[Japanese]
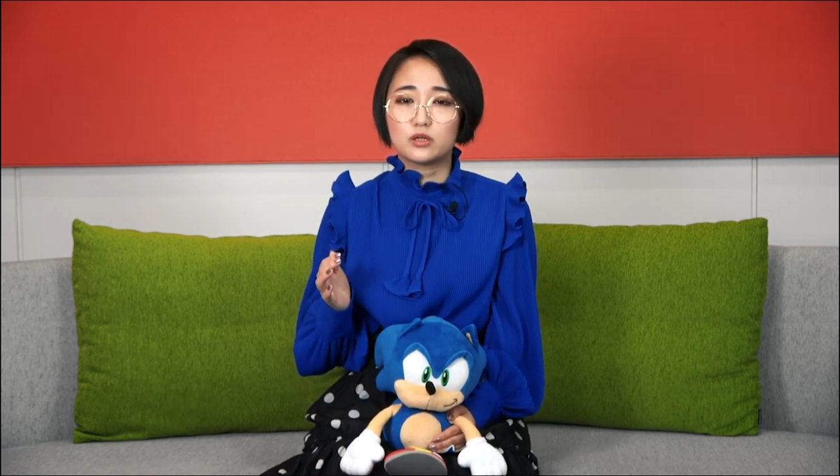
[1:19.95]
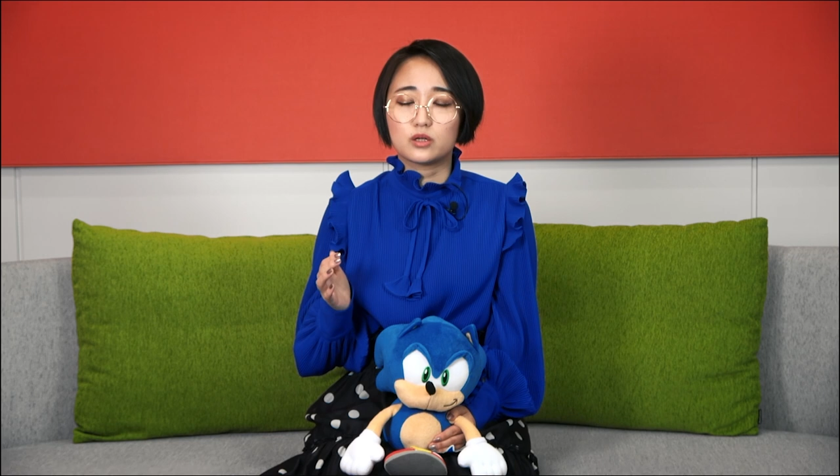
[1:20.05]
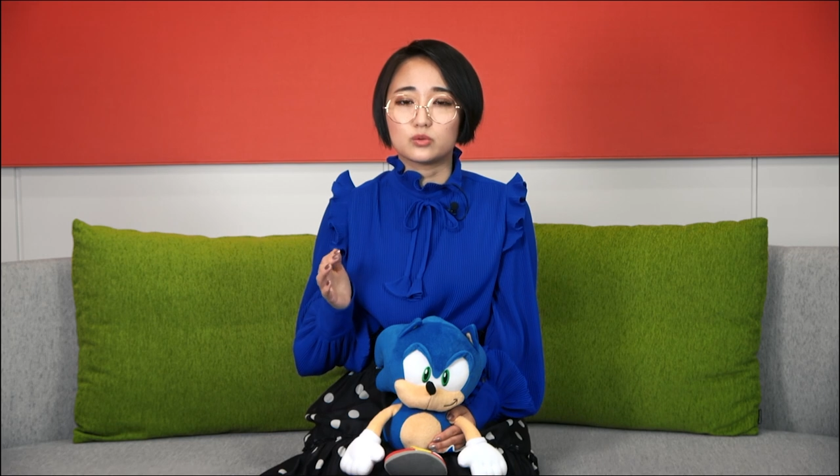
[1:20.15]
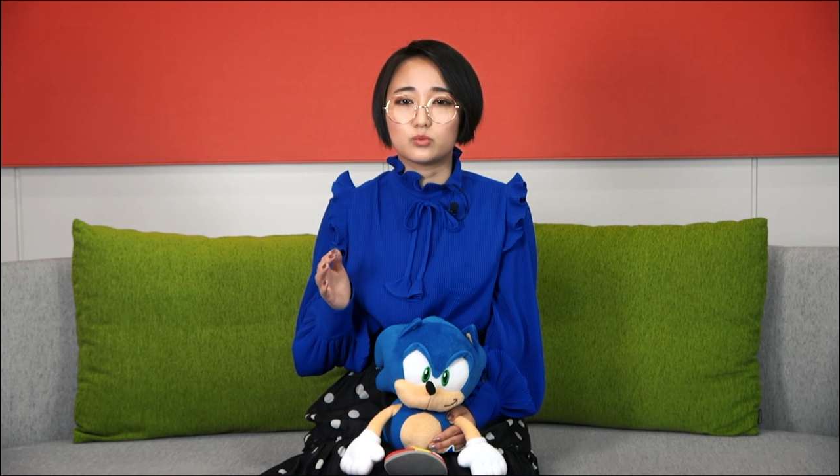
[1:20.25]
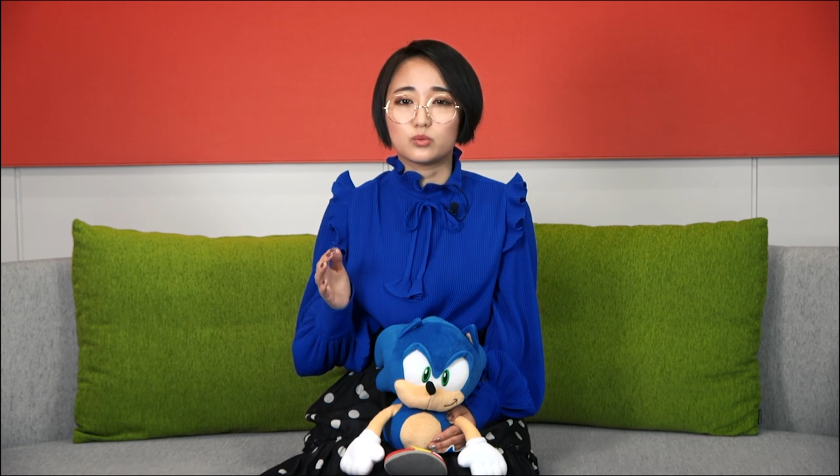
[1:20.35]

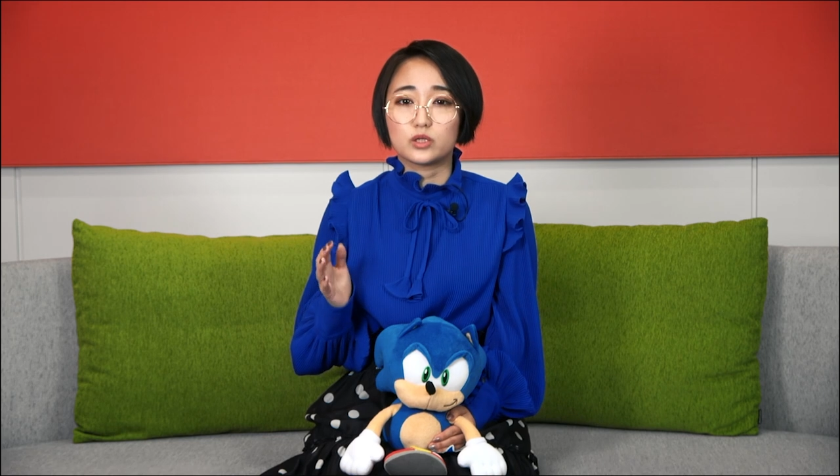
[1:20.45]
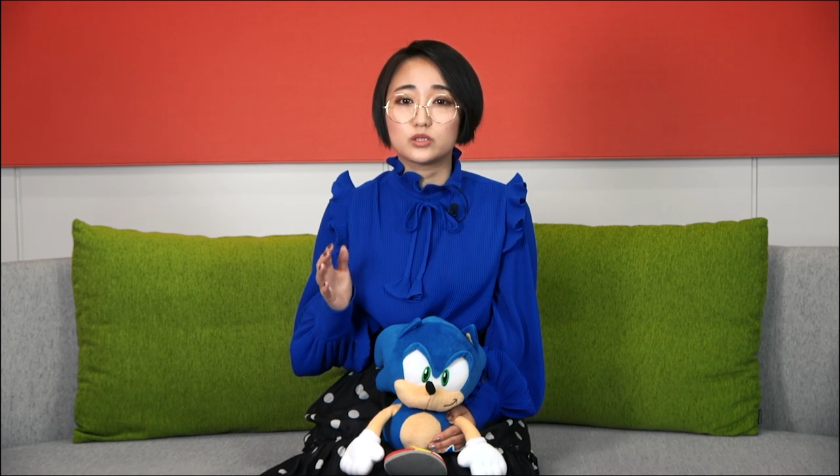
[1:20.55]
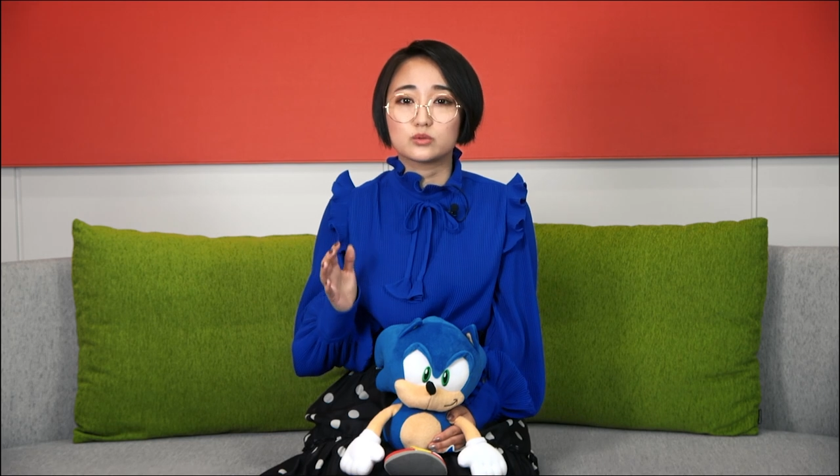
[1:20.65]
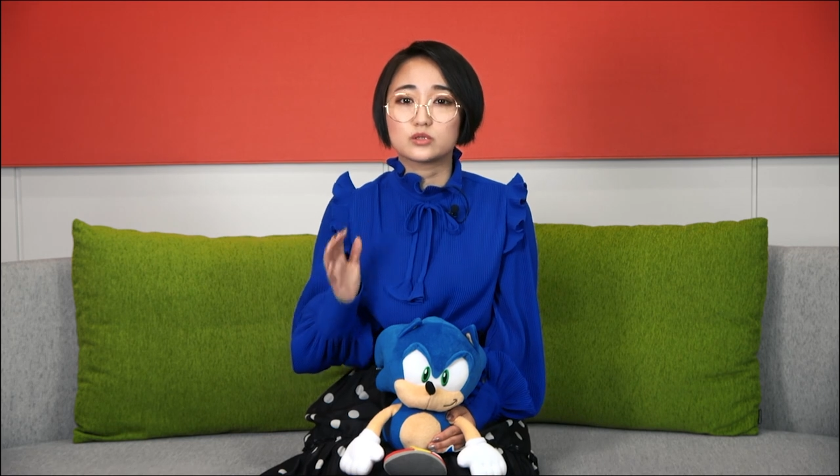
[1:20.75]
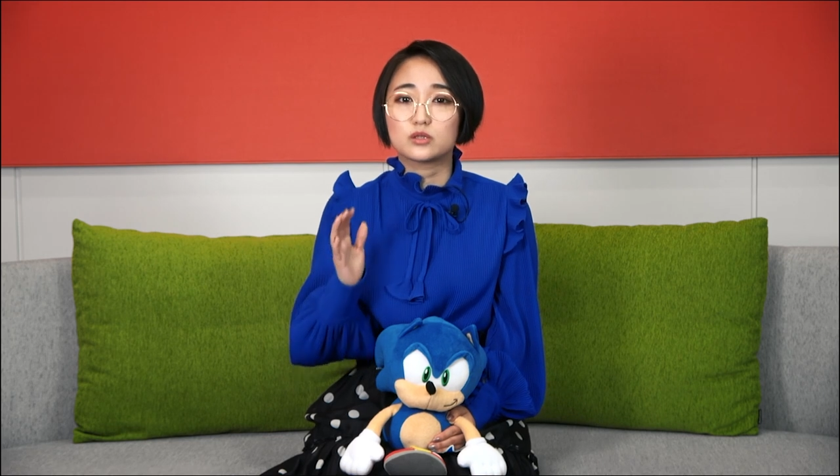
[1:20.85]
あの来
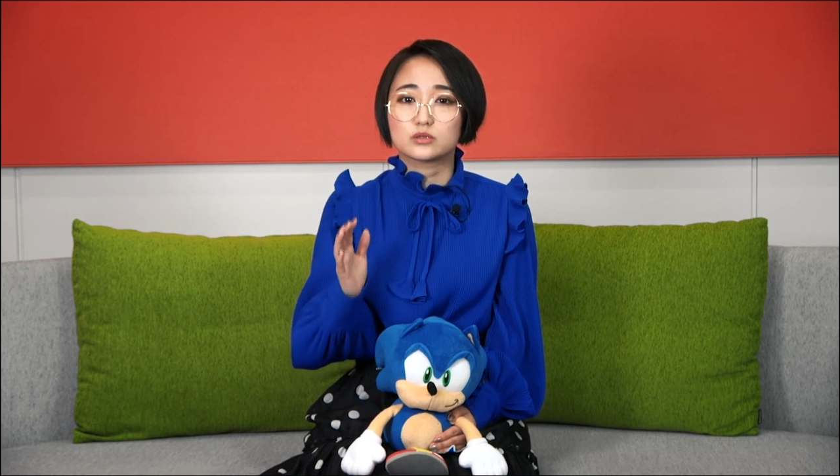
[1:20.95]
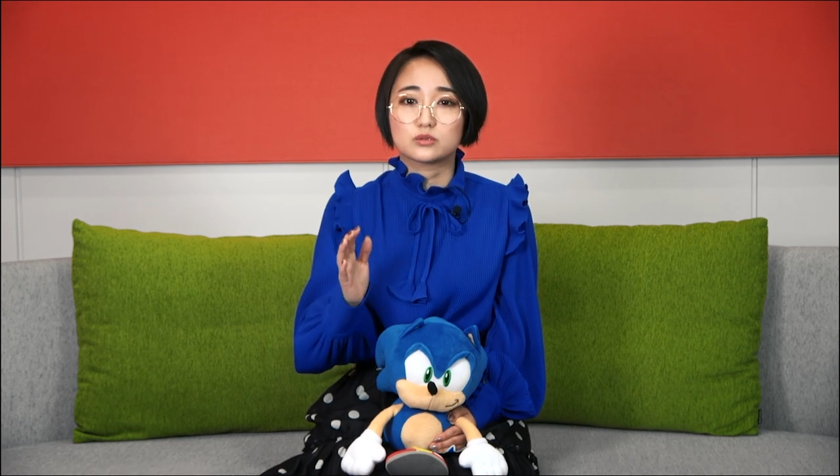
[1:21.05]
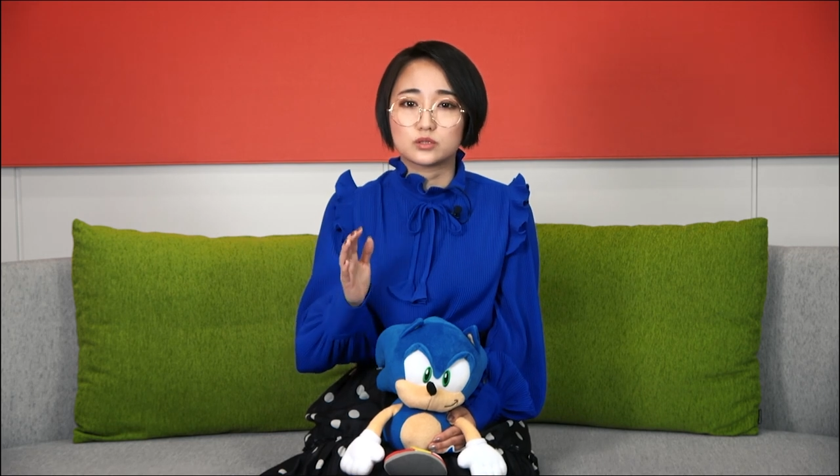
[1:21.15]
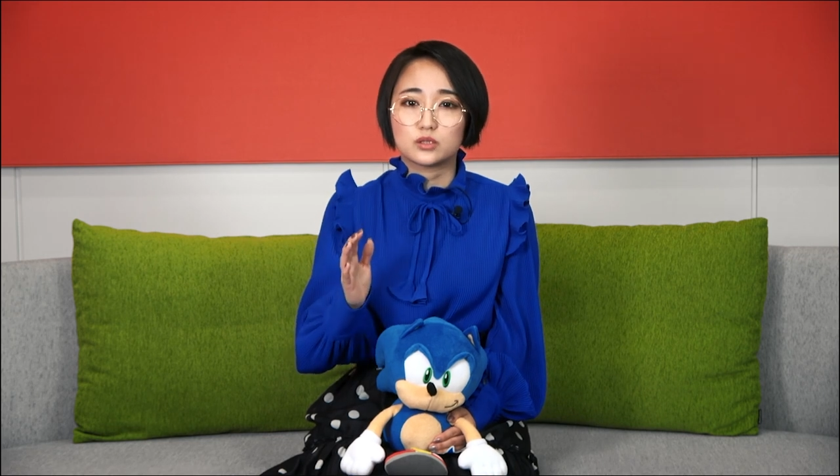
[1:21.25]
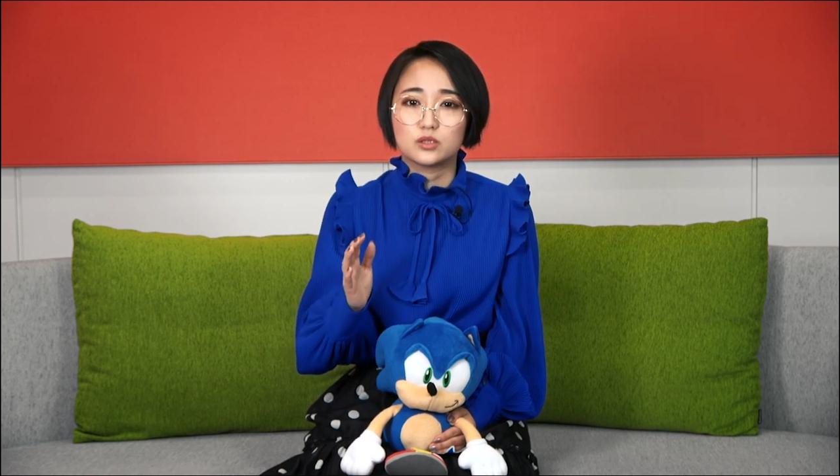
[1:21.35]
年の3
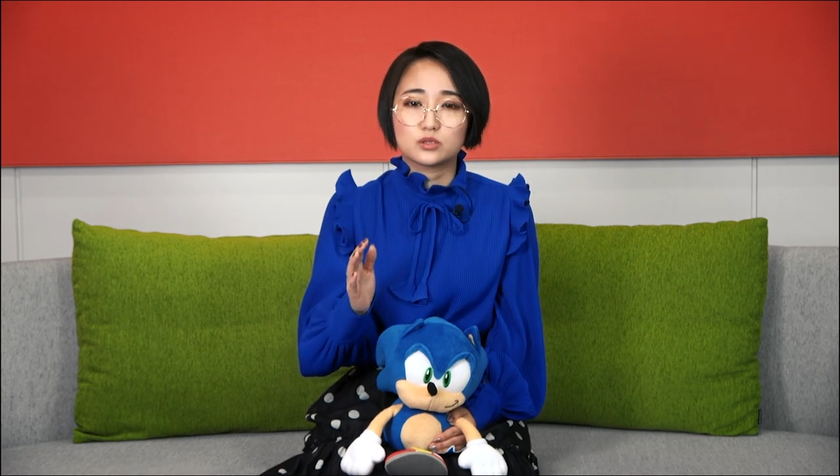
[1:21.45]
月に